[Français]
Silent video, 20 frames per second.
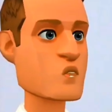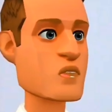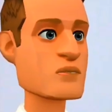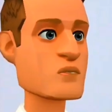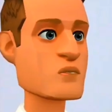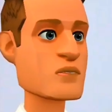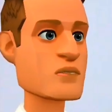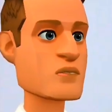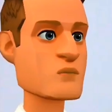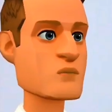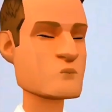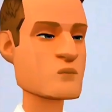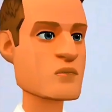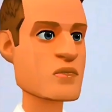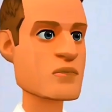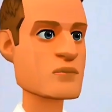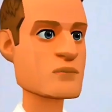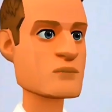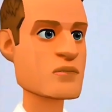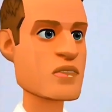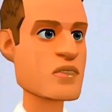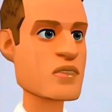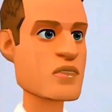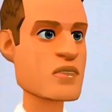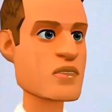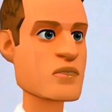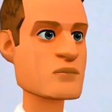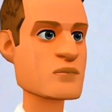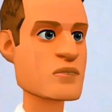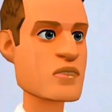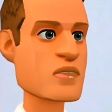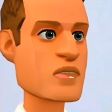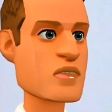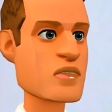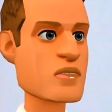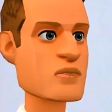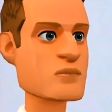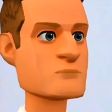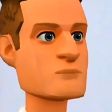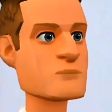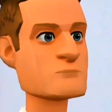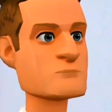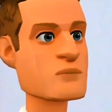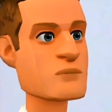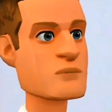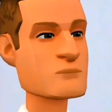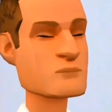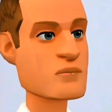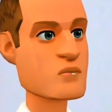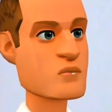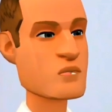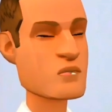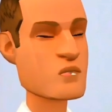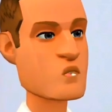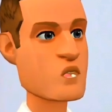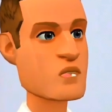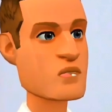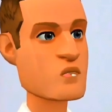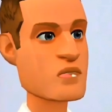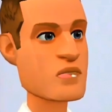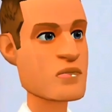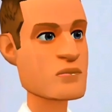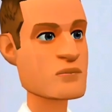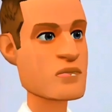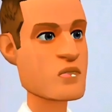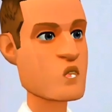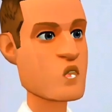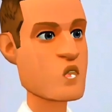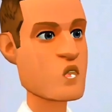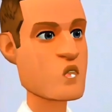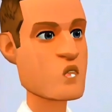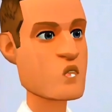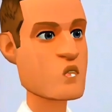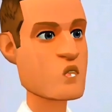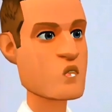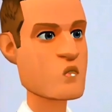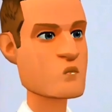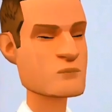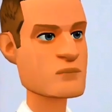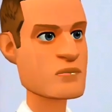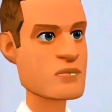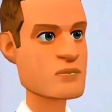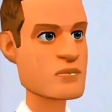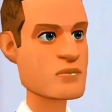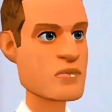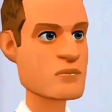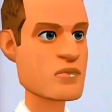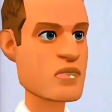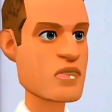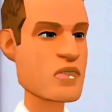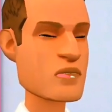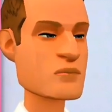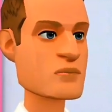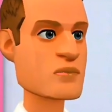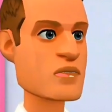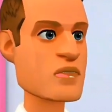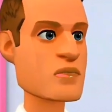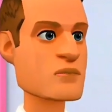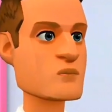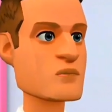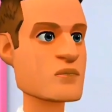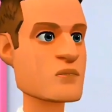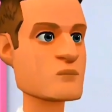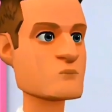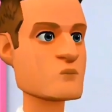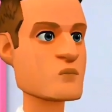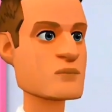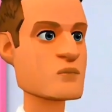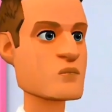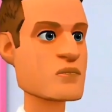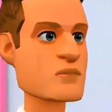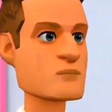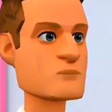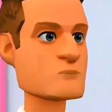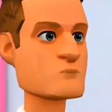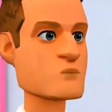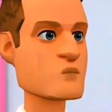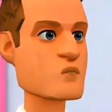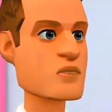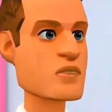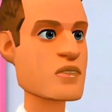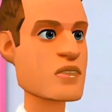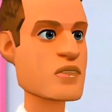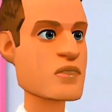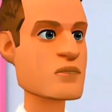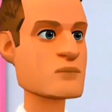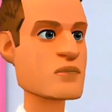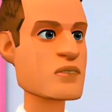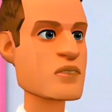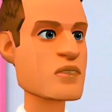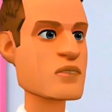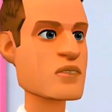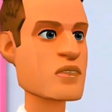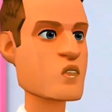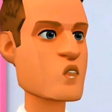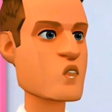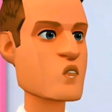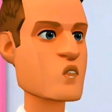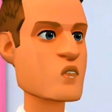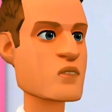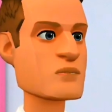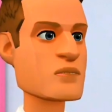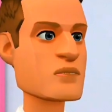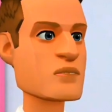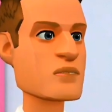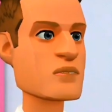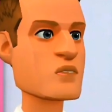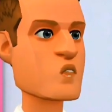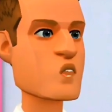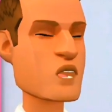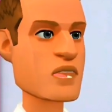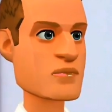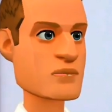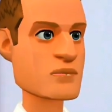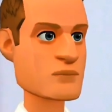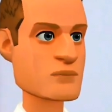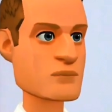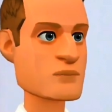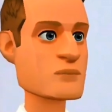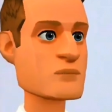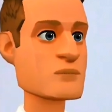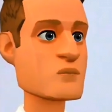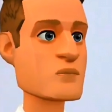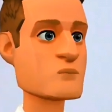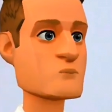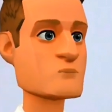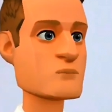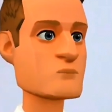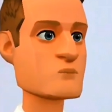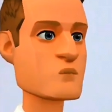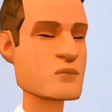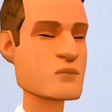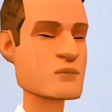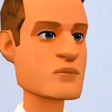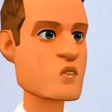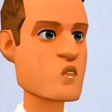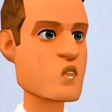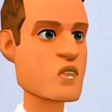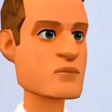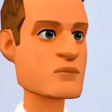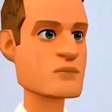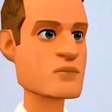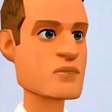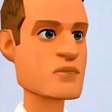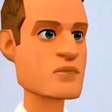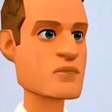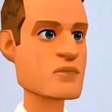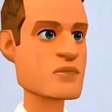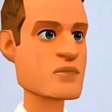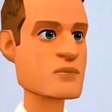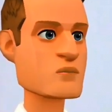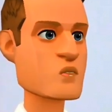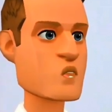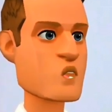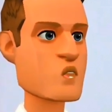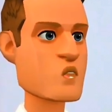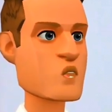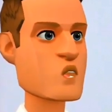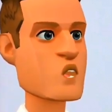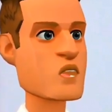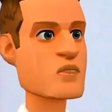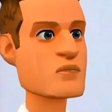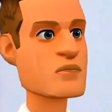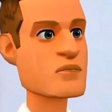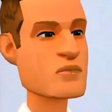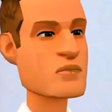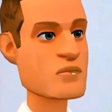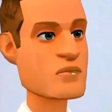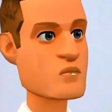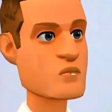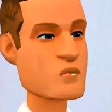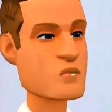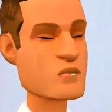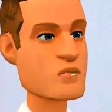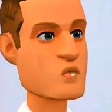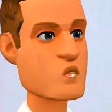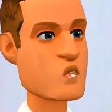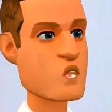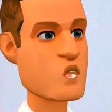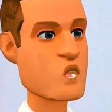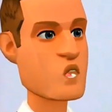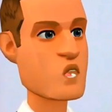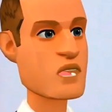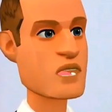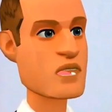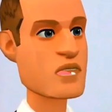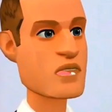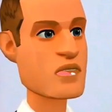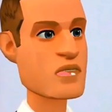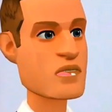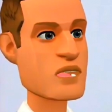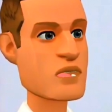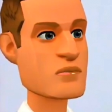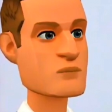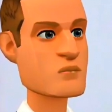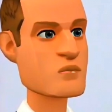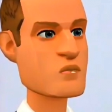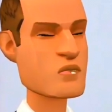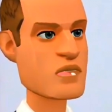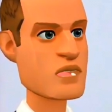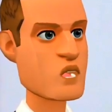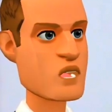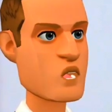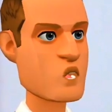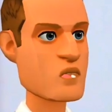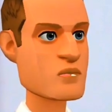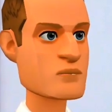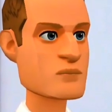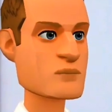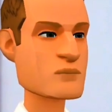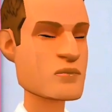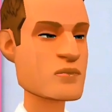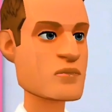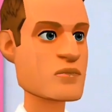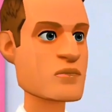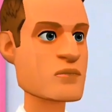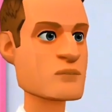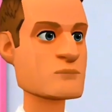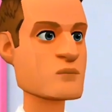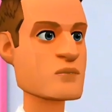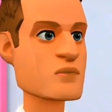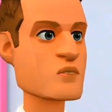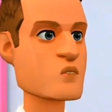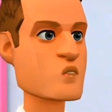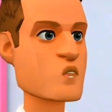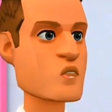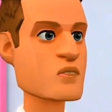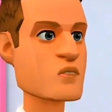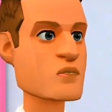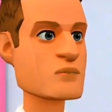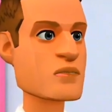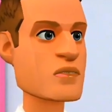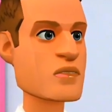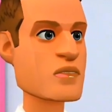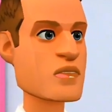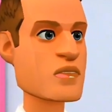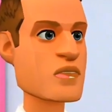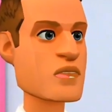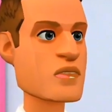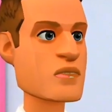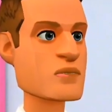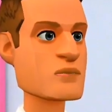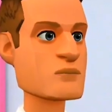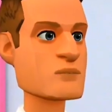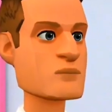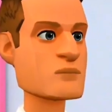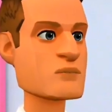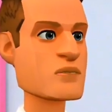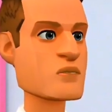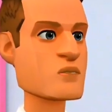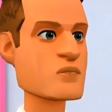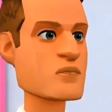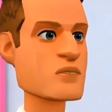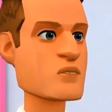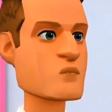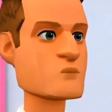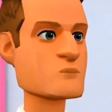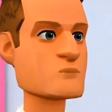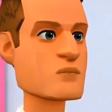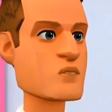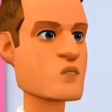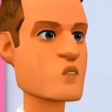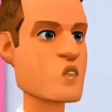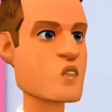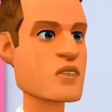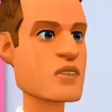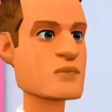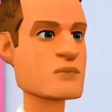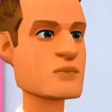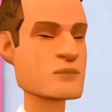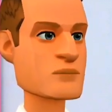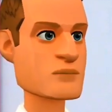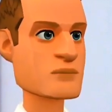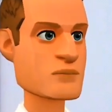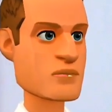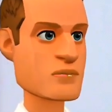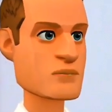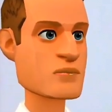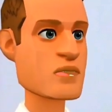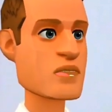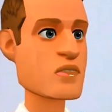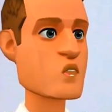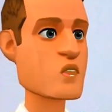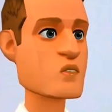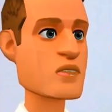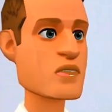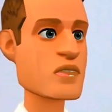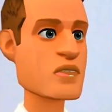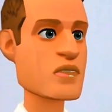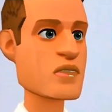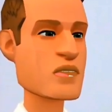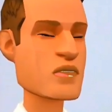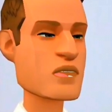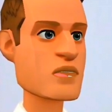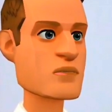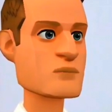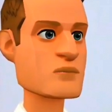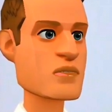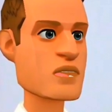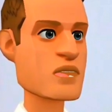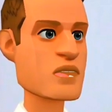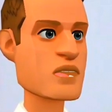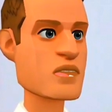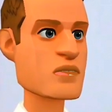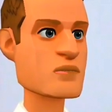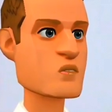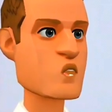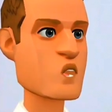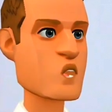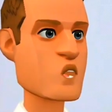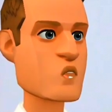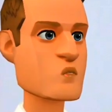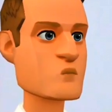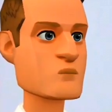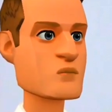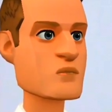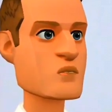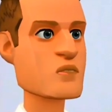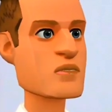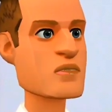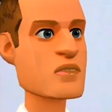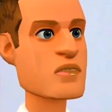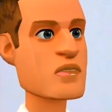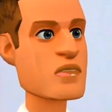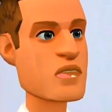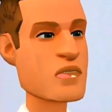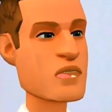c'est qui qui pue comme ça Il y a une odeur depuis 20 minutes. Je me demande où d'où vient cette odeur parce que là, ou qu'est-ce que ça pue Ouh là là, qu'est-ce que ça Flan dans l'ascenseur. Tu peux me dire D'où ça vient cette odeur horrible